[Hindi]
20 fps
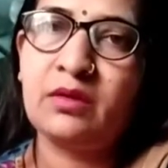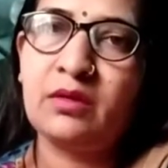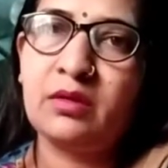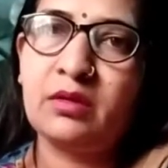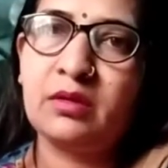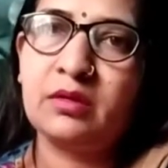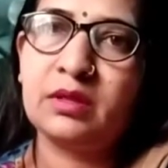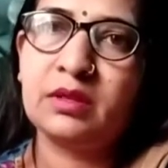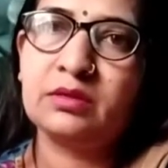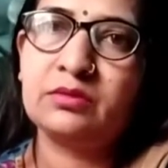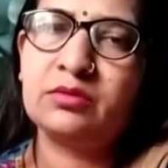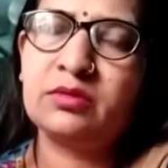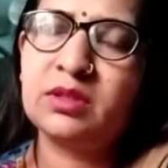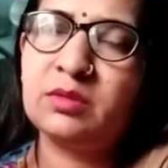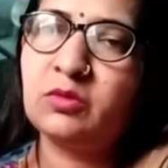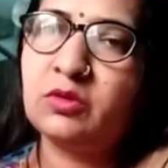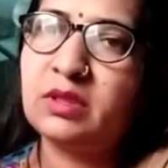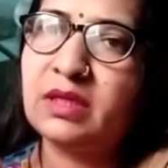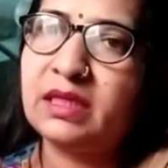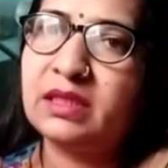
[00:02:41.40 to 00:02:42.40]
और
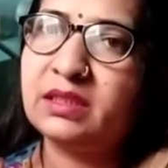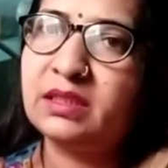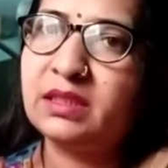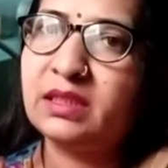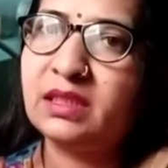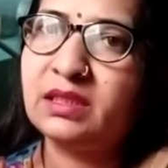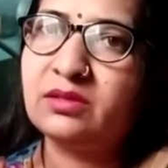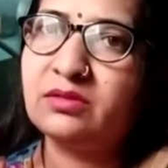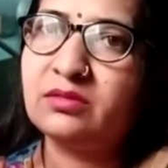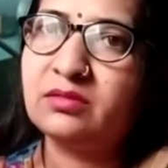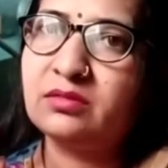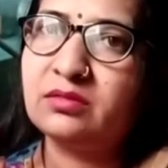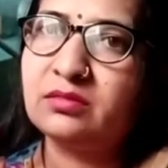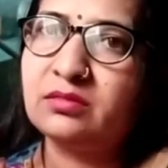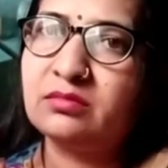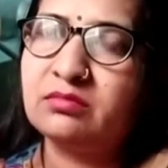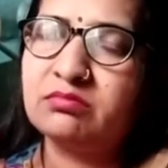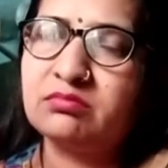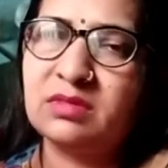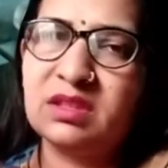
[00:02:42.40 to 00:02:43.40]
थोड़ी बहुत आती है तो
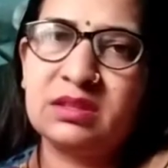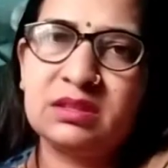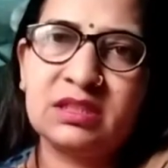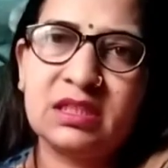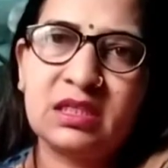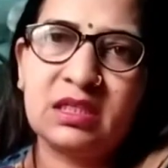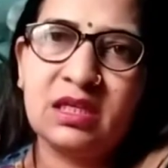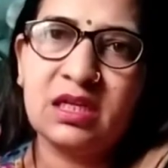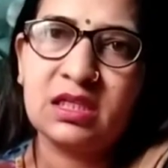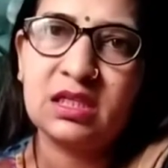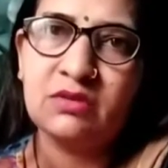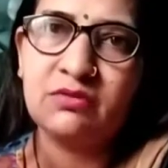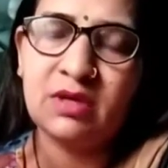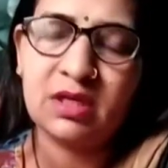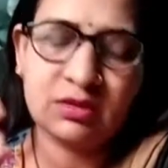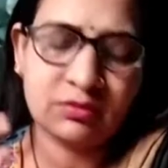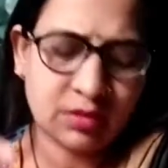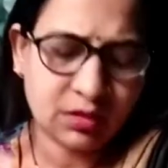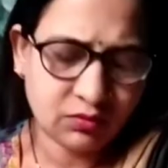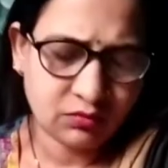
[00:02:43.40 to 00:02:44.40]
अच्छा नहीं लगता
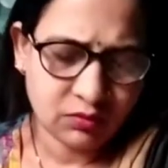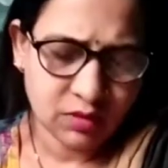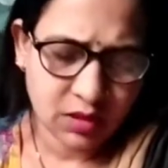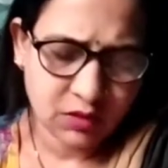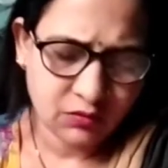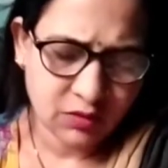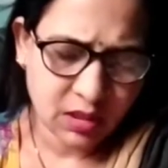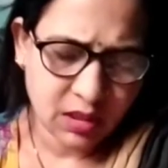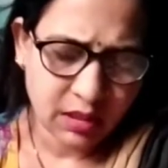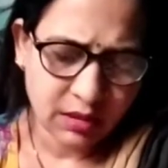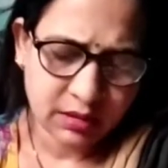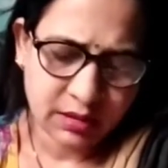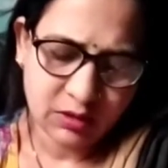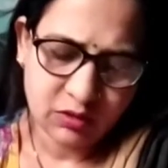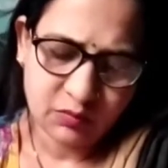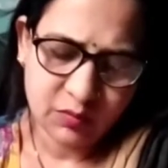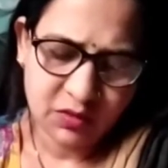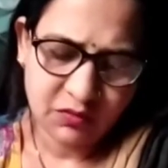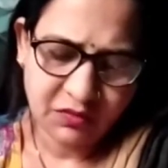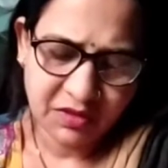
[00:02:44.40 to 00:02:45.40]
वहाँ थोड़ा खुला खुला लगता
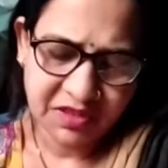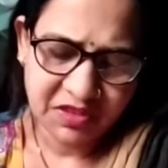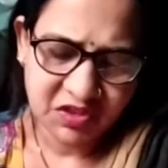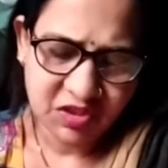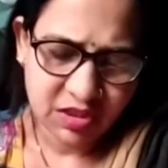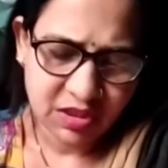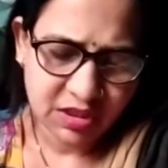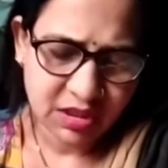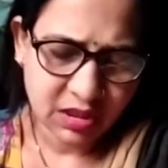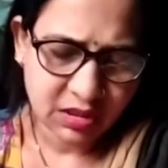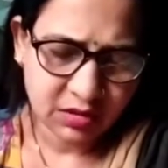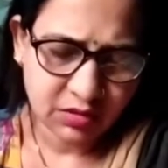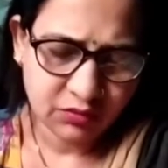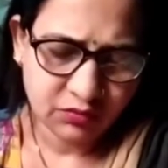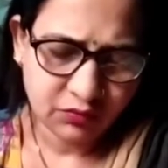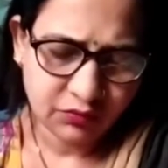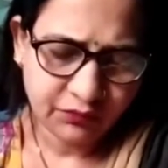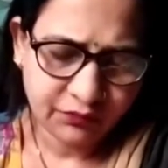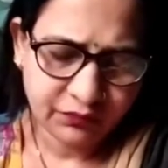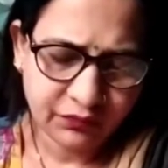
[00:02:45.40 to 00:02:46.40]
है तो मैं वहीं चली
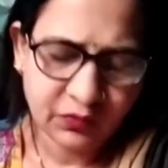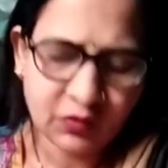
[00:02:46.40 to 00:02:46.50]
जाती हूँ